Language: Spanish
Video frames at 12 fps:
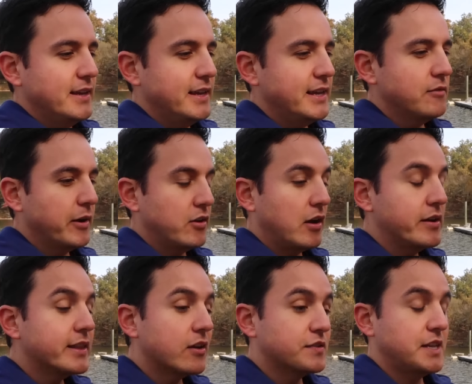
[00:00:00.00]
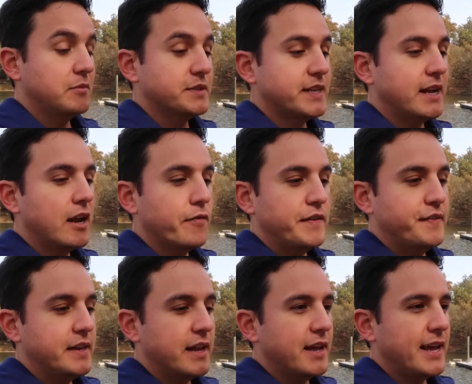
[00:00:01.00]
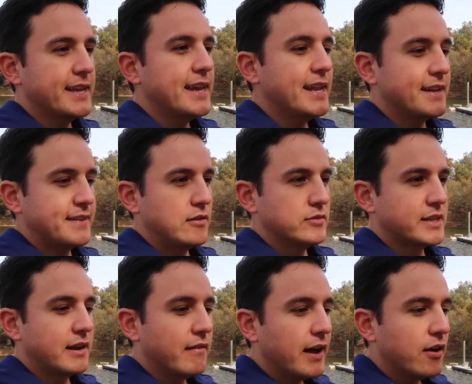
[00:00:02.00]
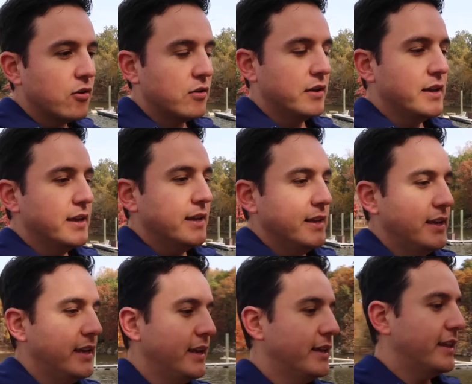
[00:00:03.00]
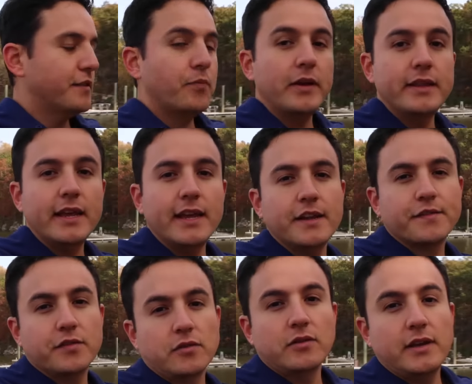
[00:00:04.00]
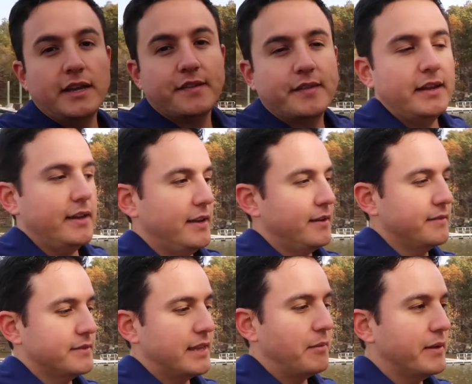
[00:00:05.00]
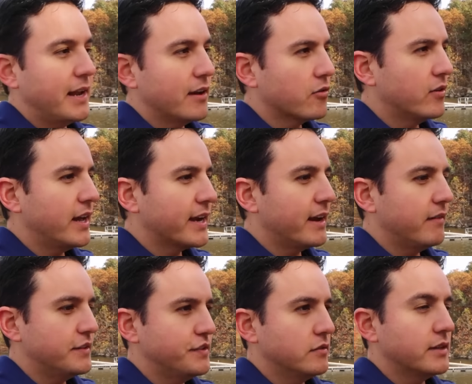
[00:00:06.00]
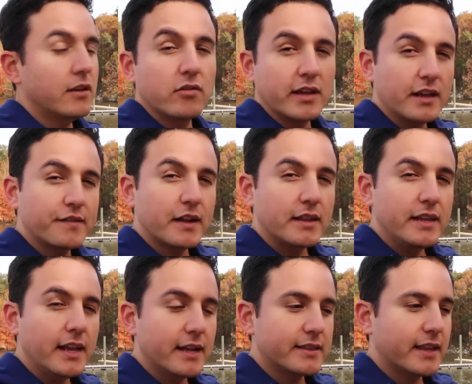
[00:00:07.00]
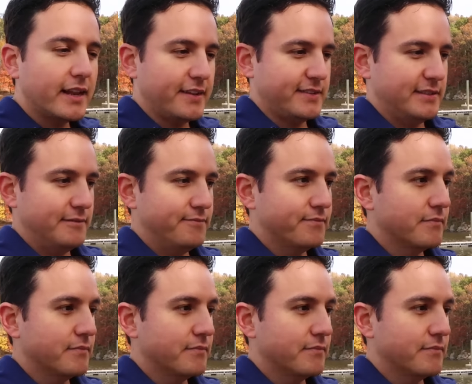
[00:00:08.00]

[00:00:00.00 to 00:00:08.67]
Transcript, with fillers: Y bueno, ahorita nos tenemos que ir a la oficina, hay que ir a hacer un trabajo y después de eso, este, terminar con la grabación de lo que es el día 3.